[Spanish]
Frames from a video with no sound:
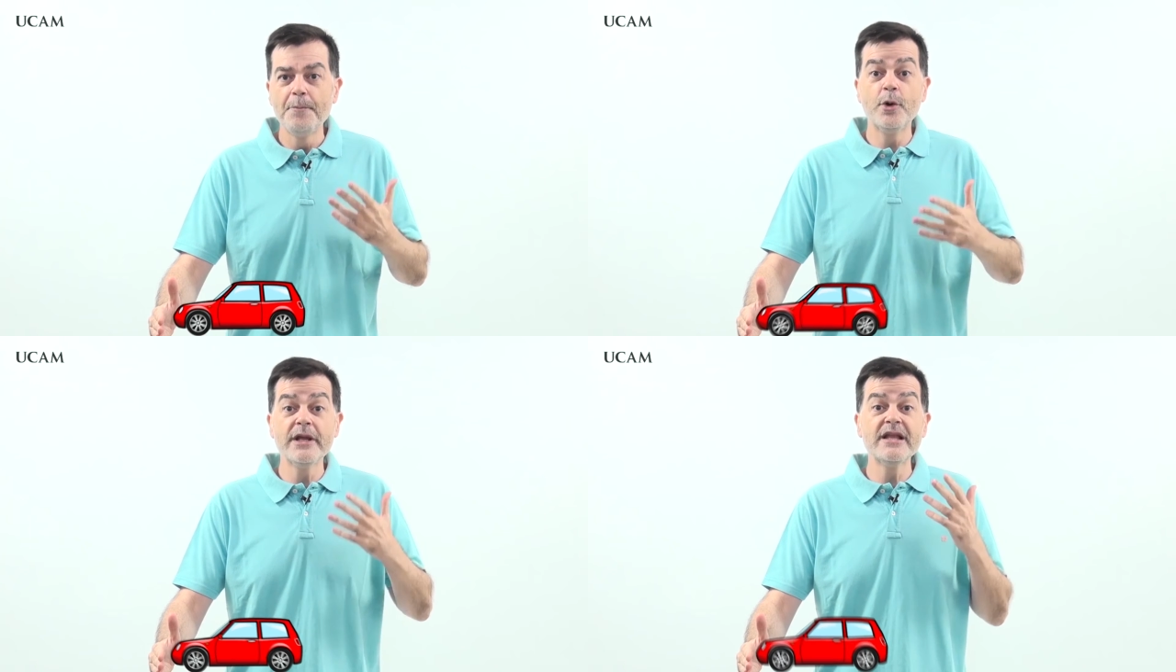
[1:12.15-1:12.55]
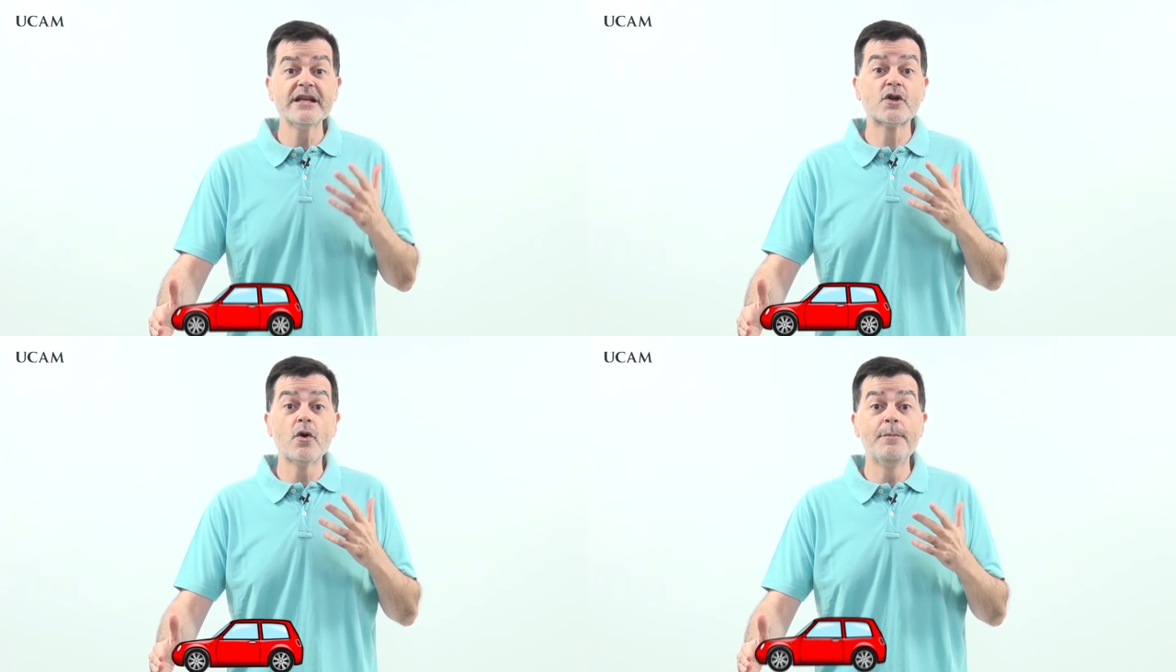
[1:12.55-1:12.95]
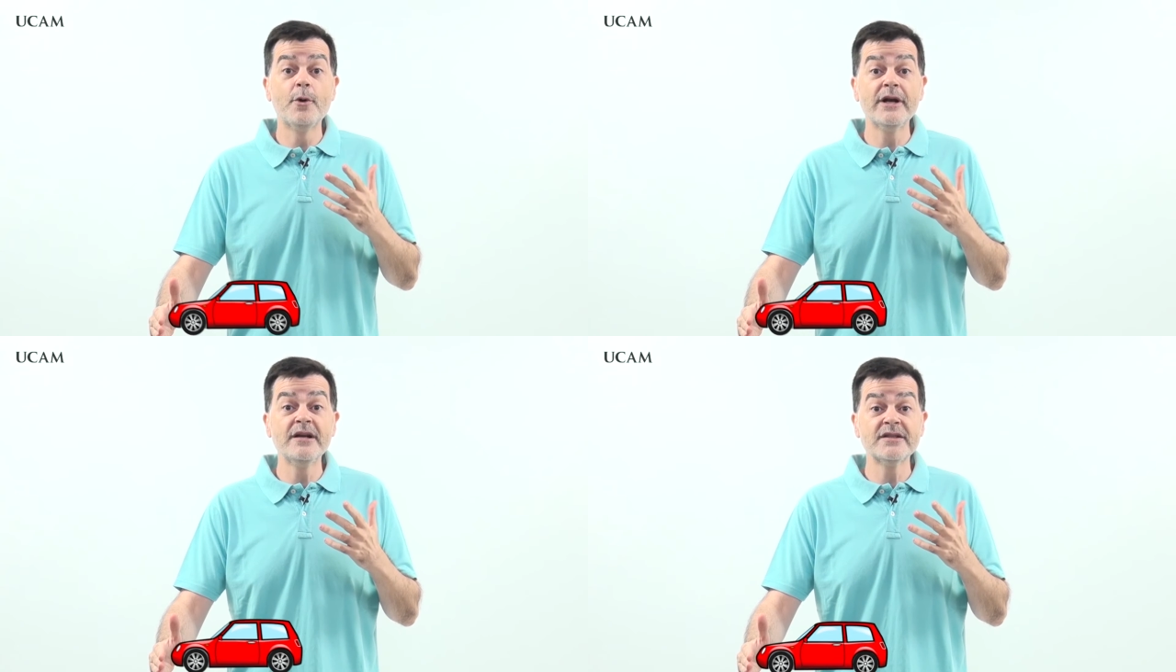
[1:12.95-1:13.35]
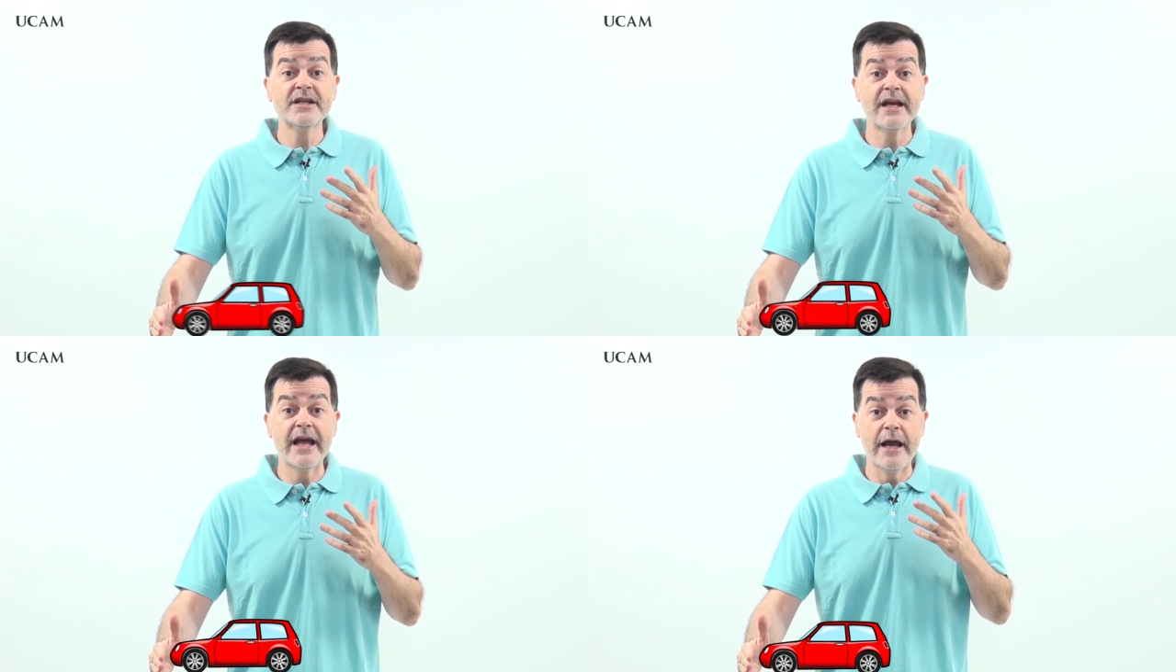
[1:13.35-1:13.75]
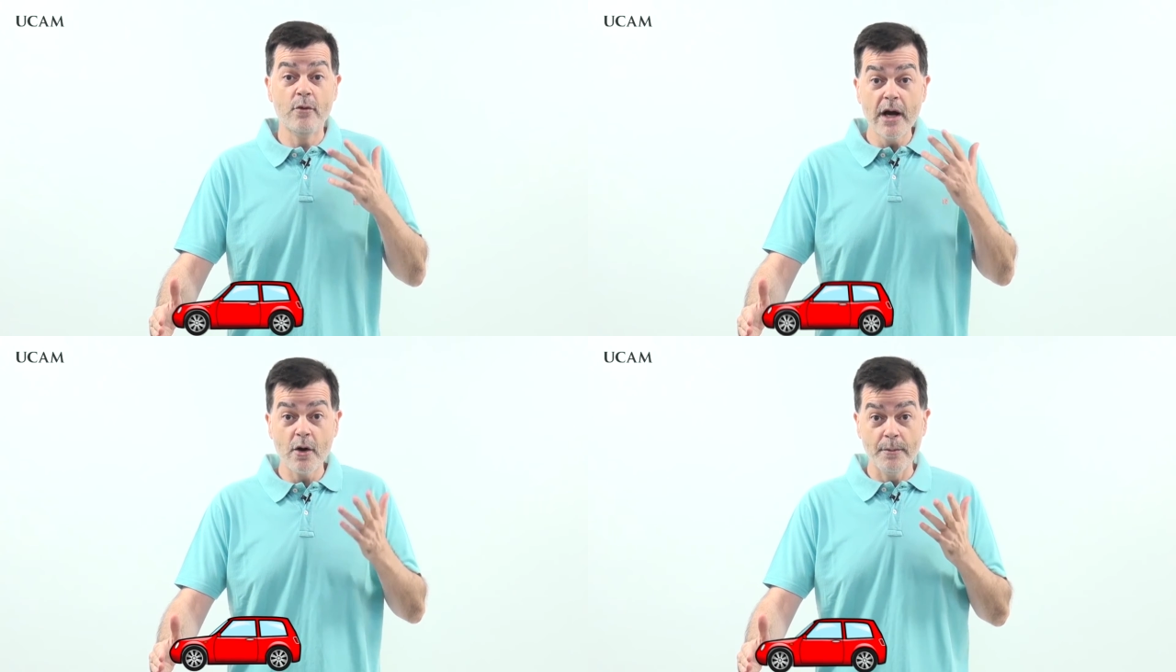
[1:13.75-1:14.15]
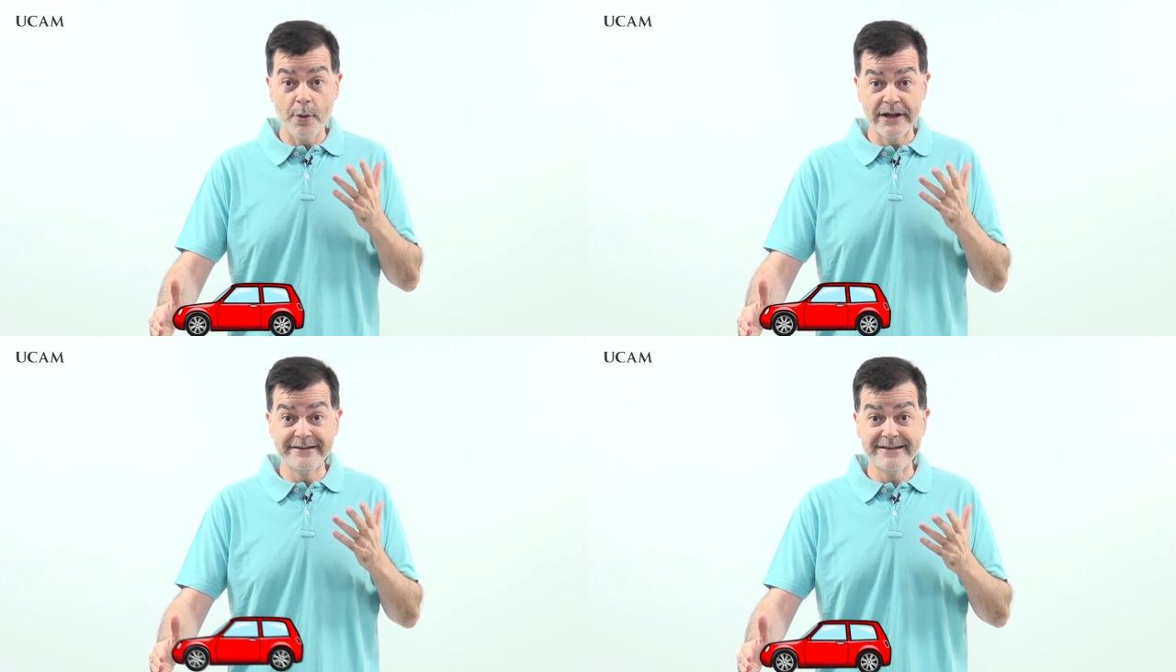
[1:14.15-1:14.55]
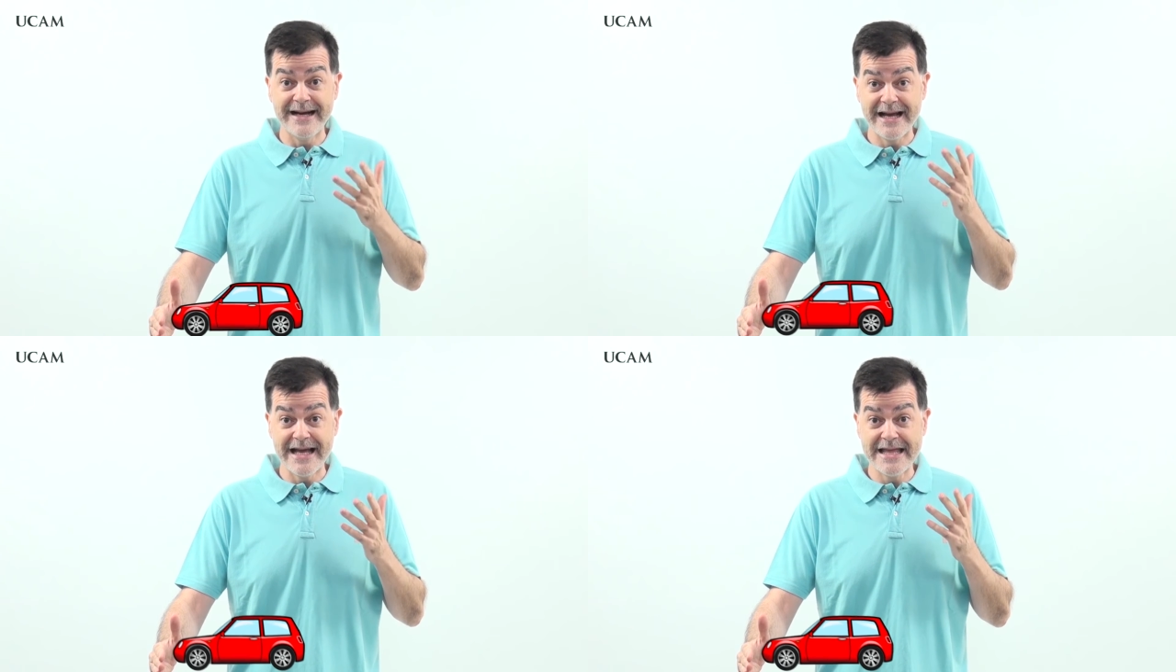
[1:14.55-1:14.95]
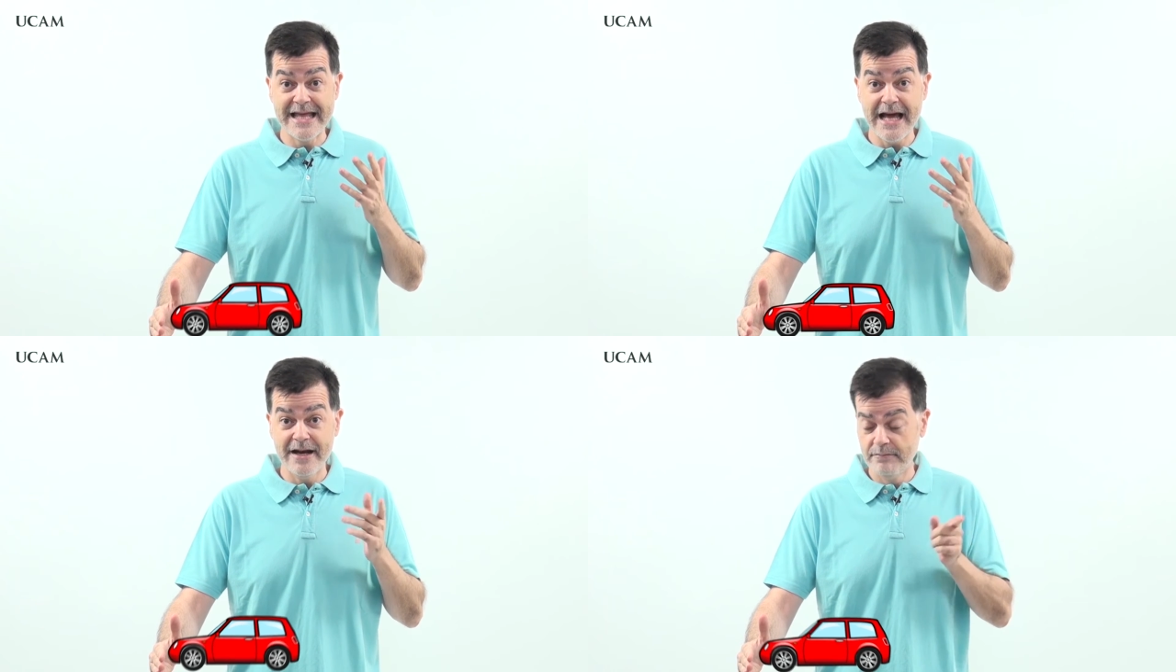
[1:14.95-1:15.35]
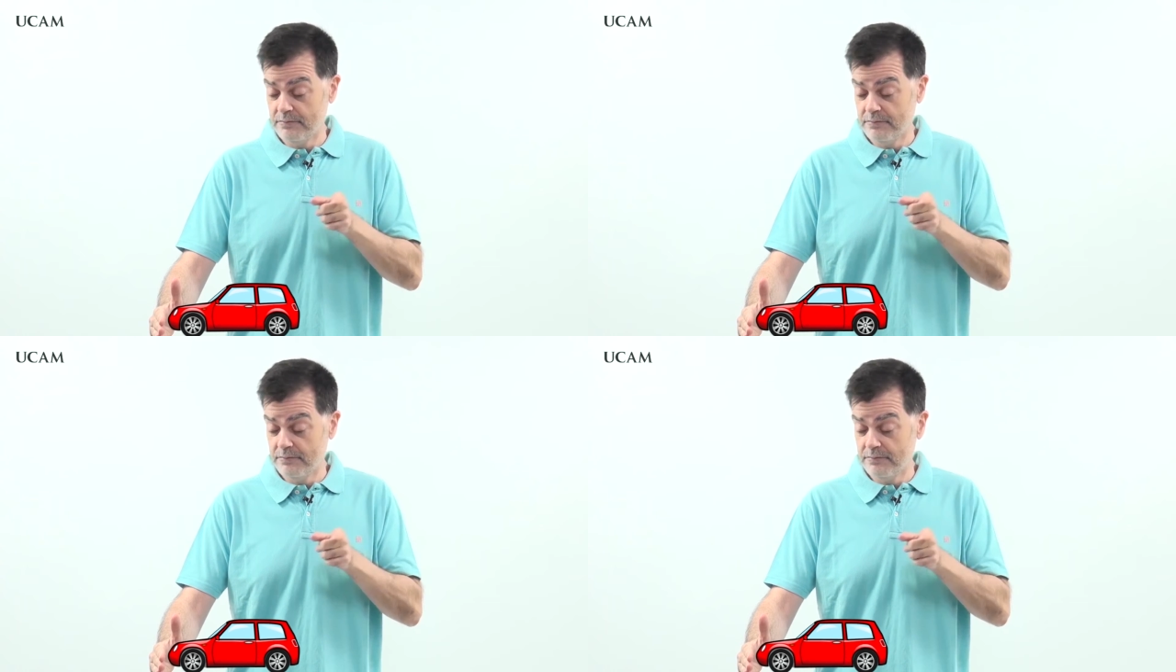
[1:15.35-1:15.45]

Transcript: puede descomponerse en una componente tangencial